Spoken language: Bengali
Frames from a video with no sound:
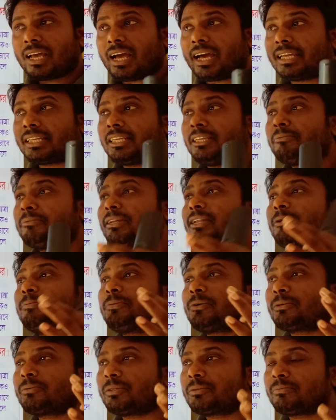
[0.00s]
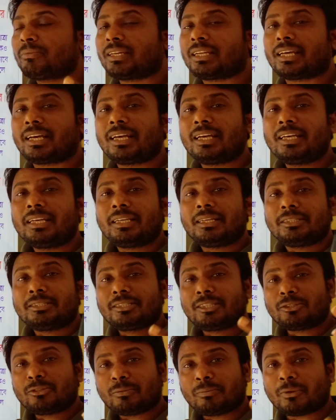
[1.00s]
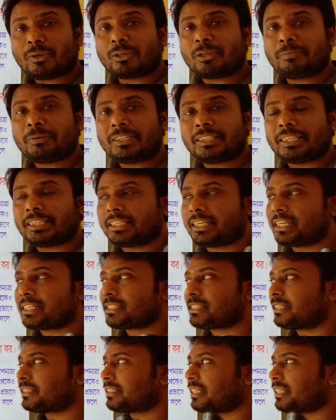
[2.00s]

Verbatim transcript: আর হিমালয় পর্বতমালা যেহেতু বরফে ঢেকে আছে